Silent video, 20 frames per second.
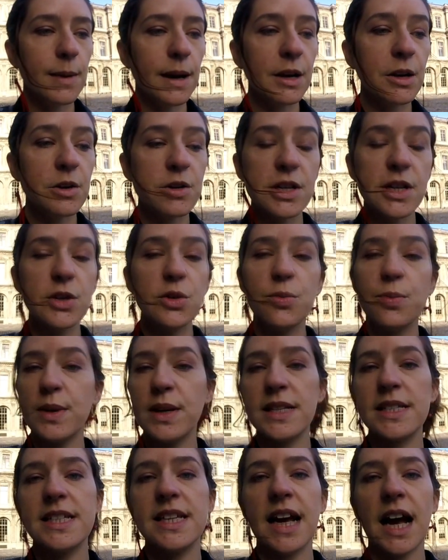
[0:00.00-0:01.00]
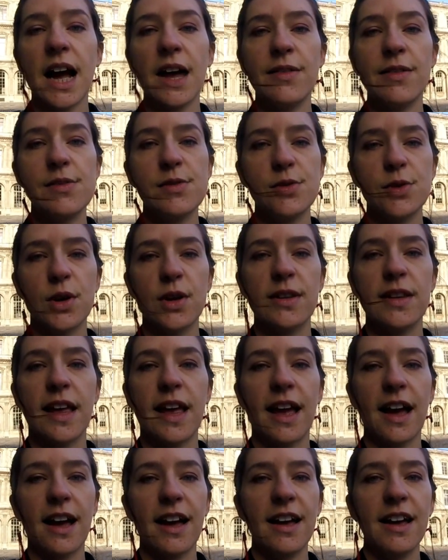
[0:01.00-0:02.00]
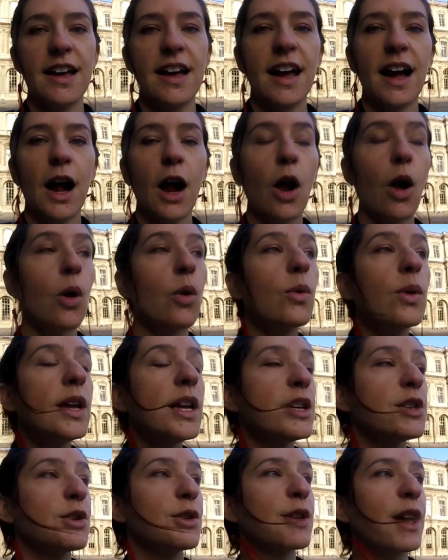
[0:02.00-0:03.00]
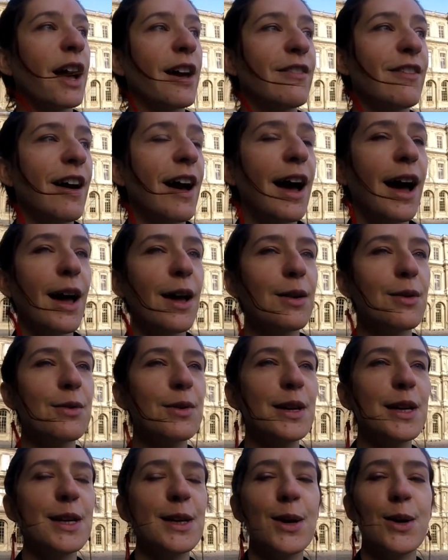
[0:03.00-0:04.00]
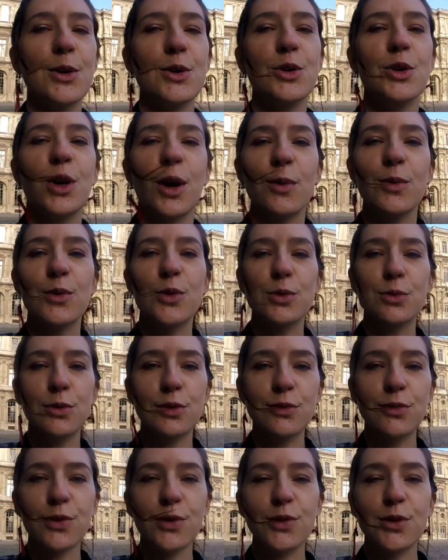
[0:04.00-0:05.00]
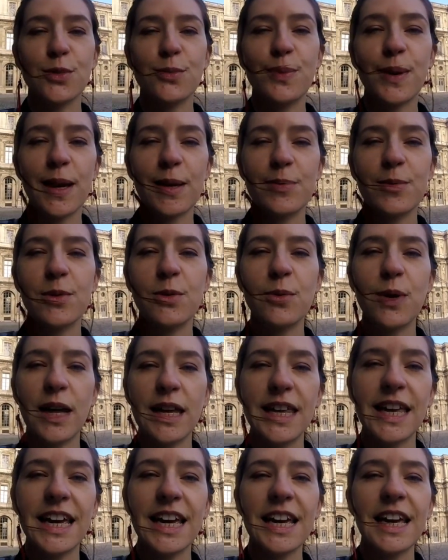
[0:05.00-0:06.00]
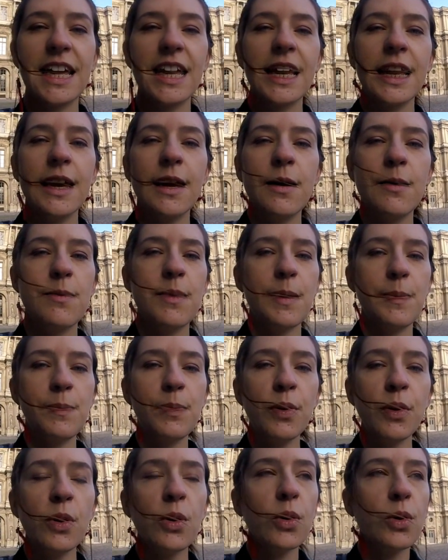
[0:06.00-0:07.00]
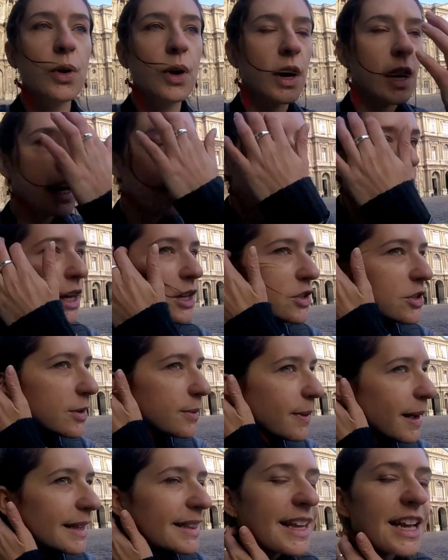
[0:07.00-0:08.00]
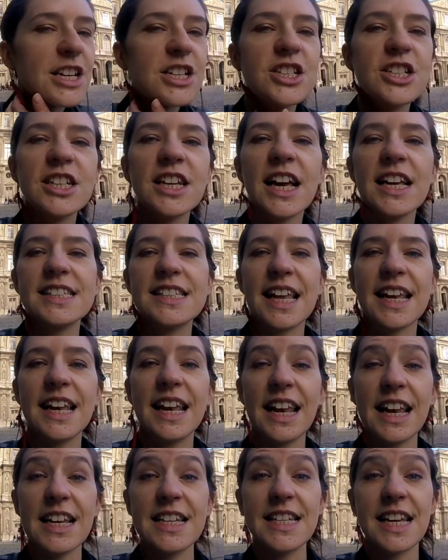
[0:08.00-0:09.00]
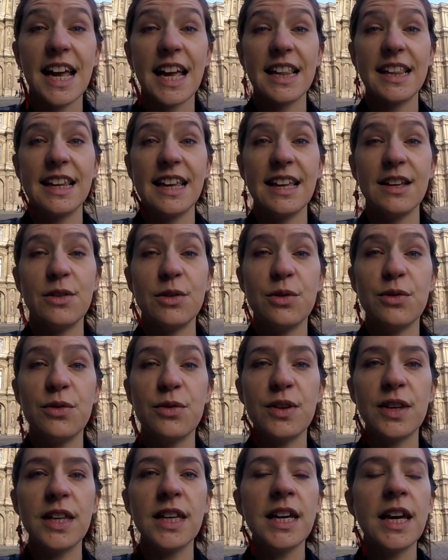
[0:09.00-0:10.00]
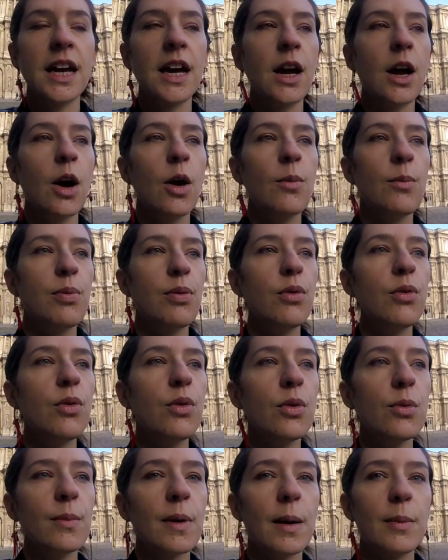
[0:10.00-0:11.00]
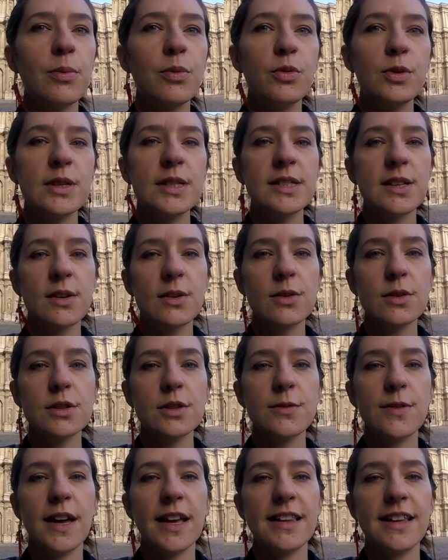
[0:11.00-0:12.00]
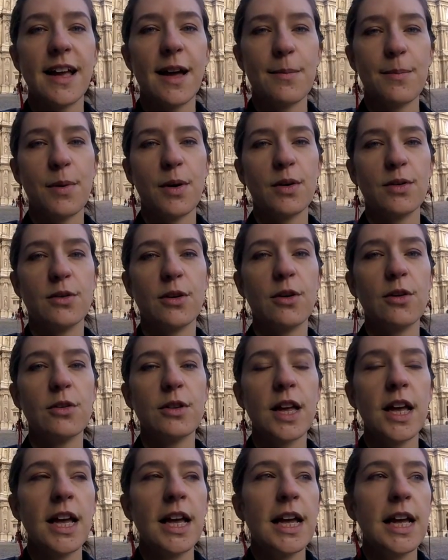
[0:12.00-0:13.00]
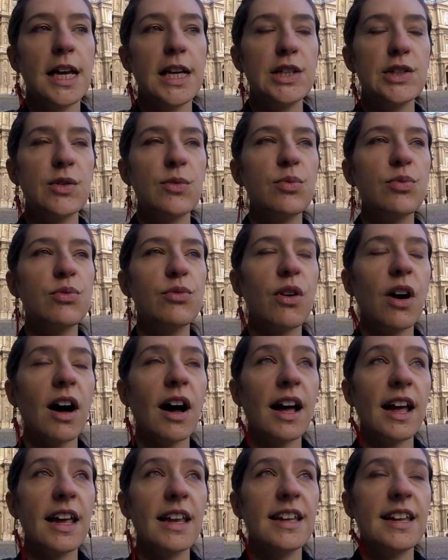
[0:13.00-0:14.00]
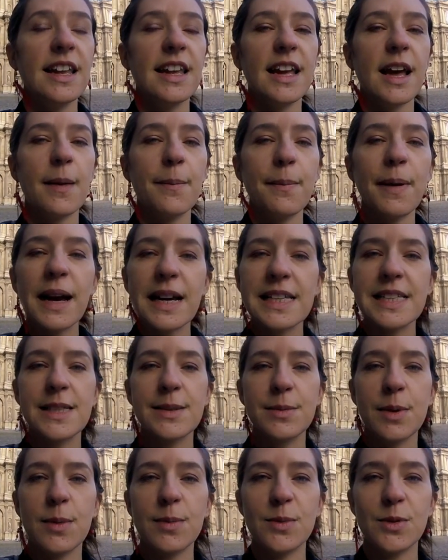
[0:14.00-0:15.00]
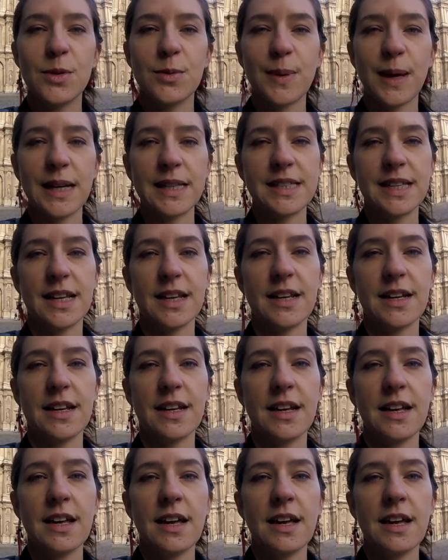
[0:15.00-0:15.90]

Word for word: bah, que j'ai du plaisir à vivre sur Terre. Alors oui, je travaille, oui, je suis comme tout le monde, il faut que je paye mon loyer, mais plus je vais m'attacher à cette légèreté de vie, plus ma puissance va être importante et je vais pouvoir aider un maximum de personnes.